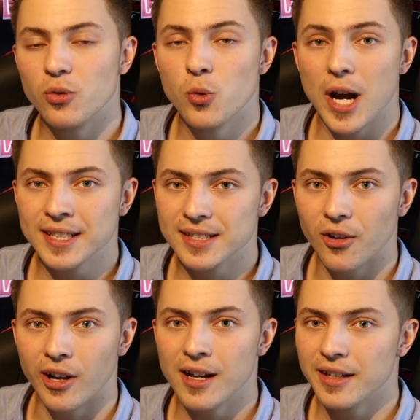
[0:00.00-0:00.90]

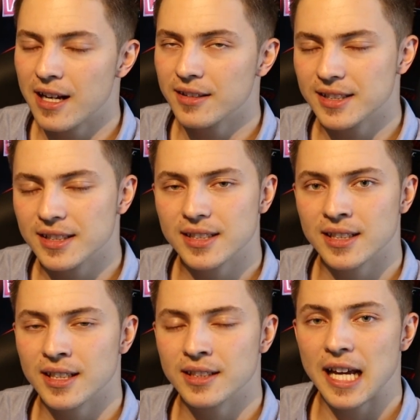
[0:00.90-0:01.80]
US-Dollar, ja, das ist
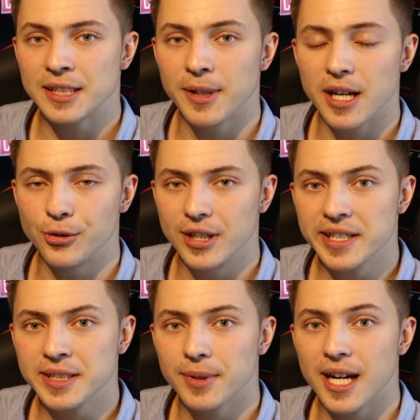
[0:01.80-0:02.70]
äh, erstmal der
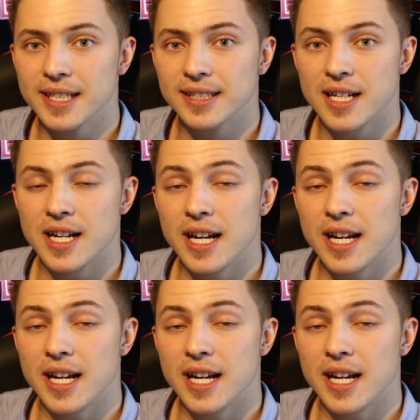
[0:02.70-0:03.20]
Release-Preis,